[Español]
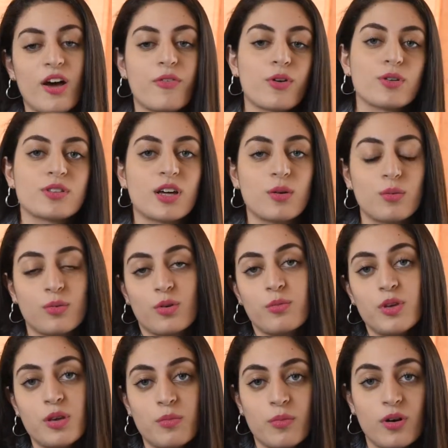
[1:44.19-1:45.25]
afrontar uno
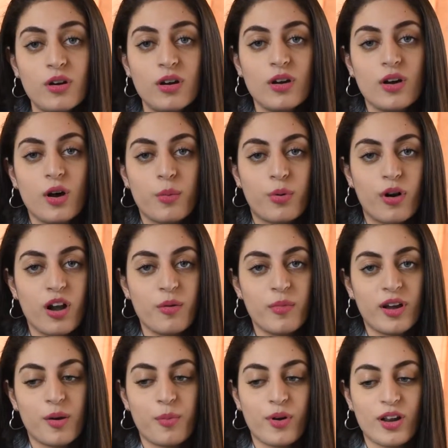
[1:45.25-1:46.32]
mismo
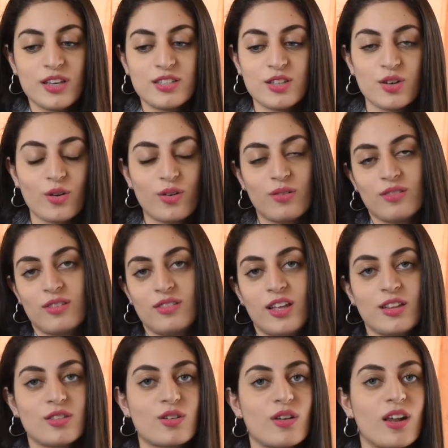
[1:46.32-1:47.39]
problemas que por ahí si no
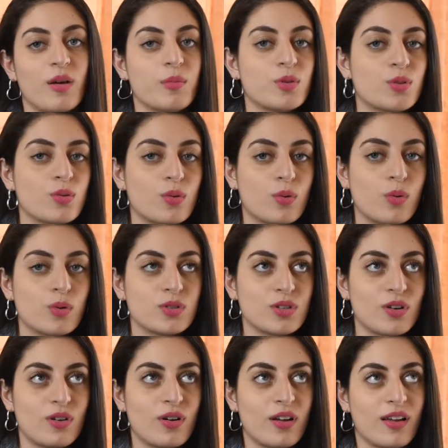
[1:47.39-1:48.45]
dentro del ámbito de un
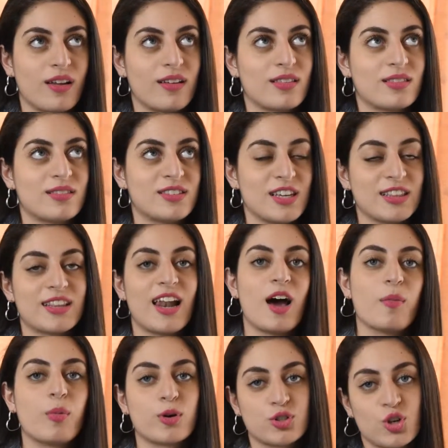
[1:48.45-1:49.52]
curso eh, siente el
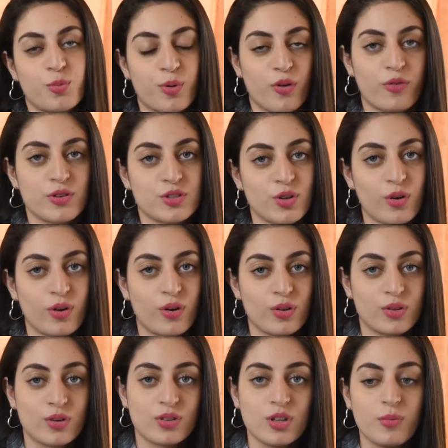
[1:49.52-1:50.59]
apoyo del profesor,
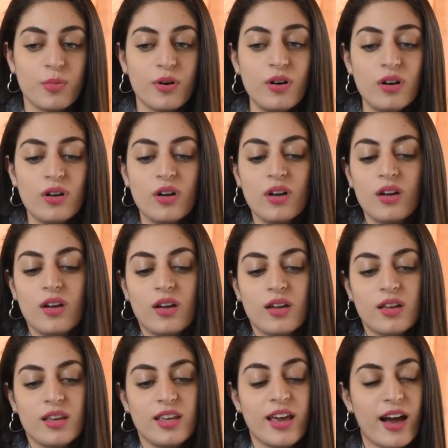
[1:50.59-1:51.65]
otro tipo,
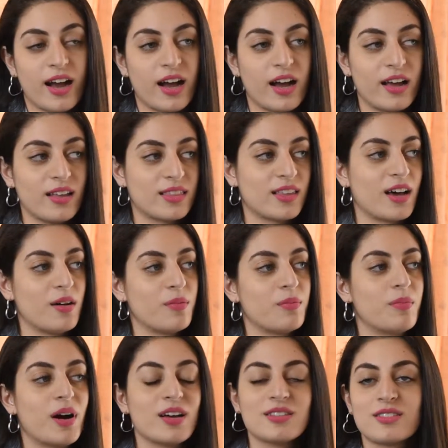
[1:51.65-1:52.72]
y acá estás
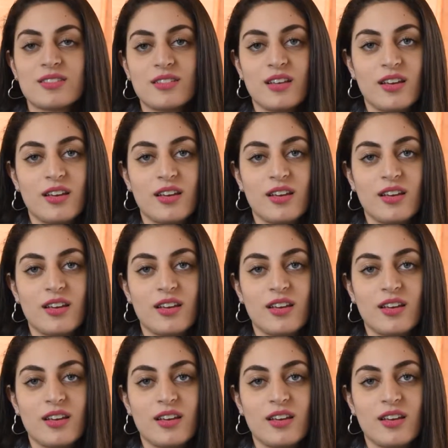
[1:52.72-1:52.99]
más,